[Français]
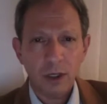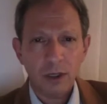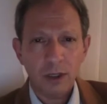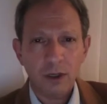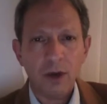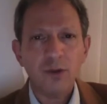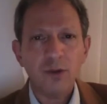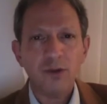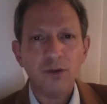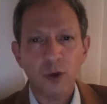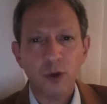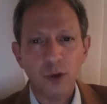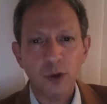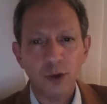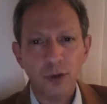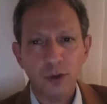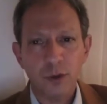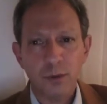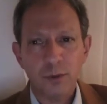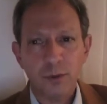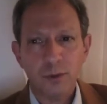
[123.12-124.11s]
quand
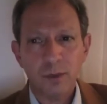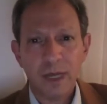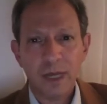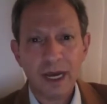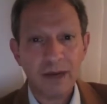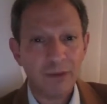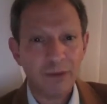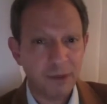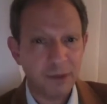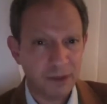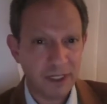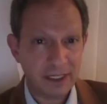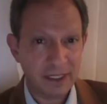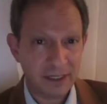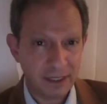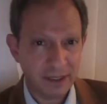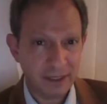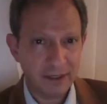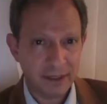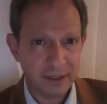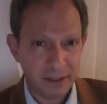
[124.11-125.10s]
Freud a fait
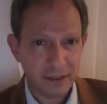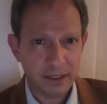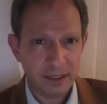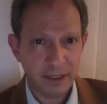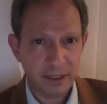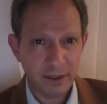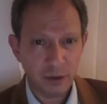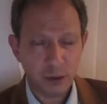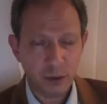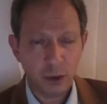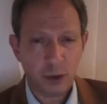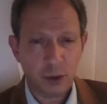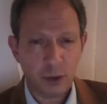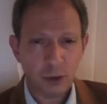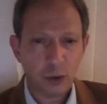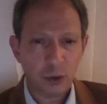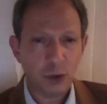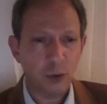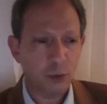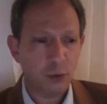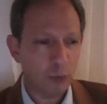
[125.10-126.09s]
cette distinction
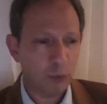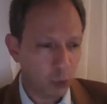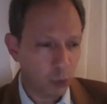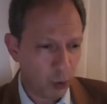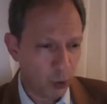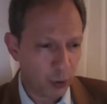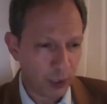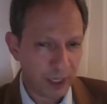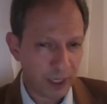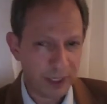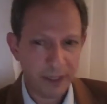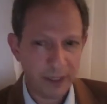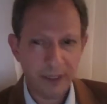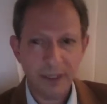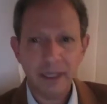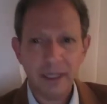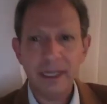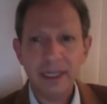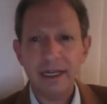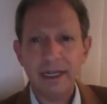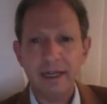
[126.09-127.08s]
entre porre
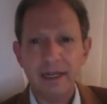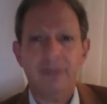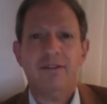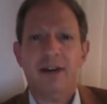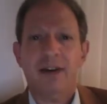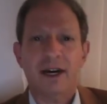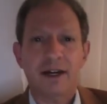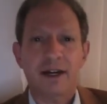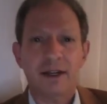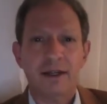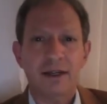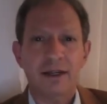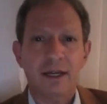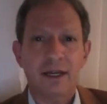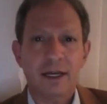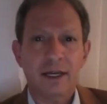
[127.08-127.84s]
et levare,